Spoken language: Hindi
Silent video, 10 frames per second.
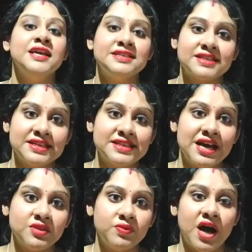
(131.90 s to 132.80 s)
इसके
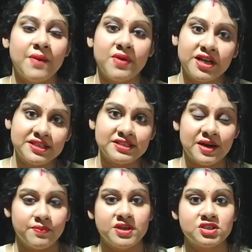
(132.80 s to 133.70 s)
साथ आप इस
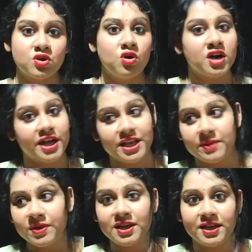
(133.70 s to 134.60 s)
नंबर्स को
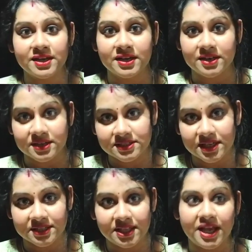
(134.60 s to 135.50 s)
कहीं भी लिख कर रख
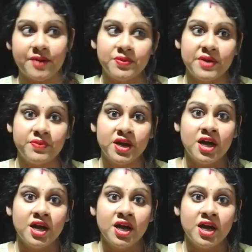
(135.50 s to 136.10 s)
सकते अपना